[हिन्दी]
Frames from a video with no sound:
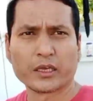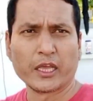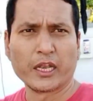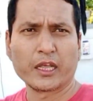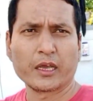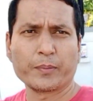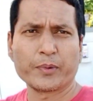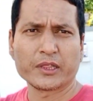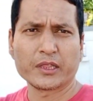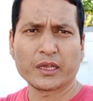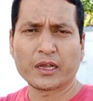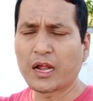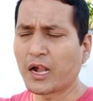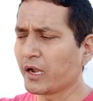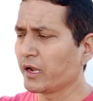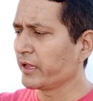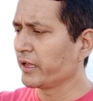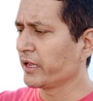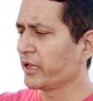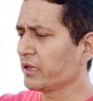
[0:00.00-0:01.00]
केले के पत्ते
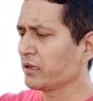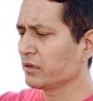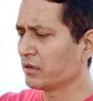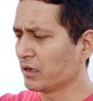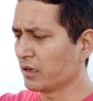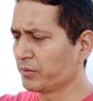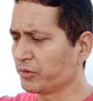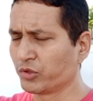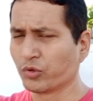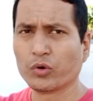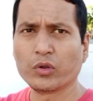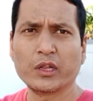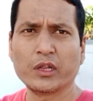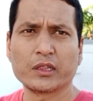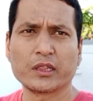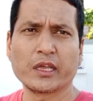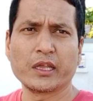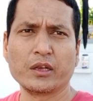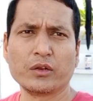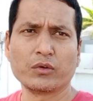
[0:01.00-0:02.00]
काट लिए हैं अब धो
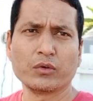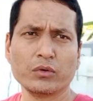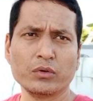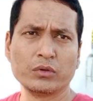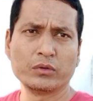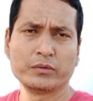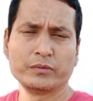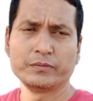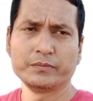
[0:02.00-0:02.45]
लेते हैं इनको